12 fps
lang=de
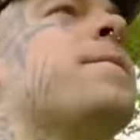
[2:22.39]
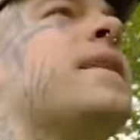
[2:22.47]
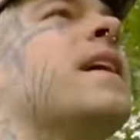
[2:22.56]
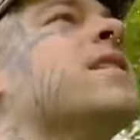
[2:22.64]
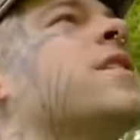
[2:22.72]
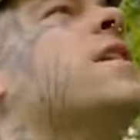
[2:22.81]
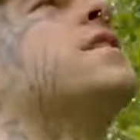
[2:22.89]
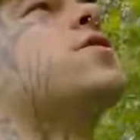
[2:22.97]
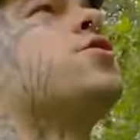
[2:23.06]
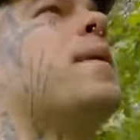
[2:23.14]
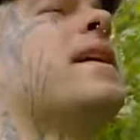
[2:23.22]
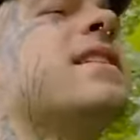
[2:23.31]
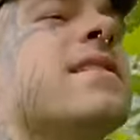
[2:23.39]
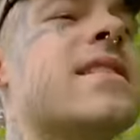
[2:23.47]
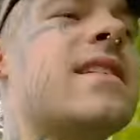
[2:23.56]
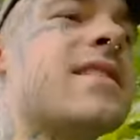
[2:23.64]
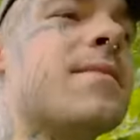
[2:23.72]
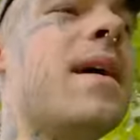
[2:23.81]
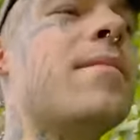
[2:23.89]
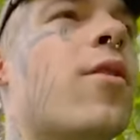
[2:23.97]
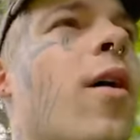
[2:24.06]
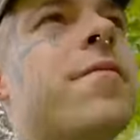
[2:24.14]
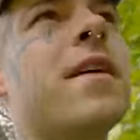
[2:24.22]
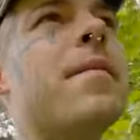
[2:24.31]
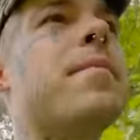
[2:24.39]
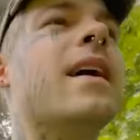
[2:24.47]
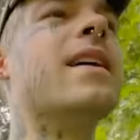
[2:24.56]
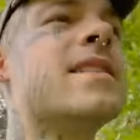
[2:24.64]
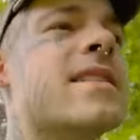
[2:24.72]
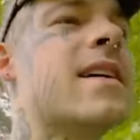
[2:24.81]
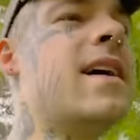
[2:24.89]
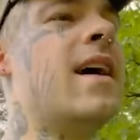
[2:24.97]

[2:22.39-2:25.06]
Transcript: dann speichert sich das in meinem Kopf ab als,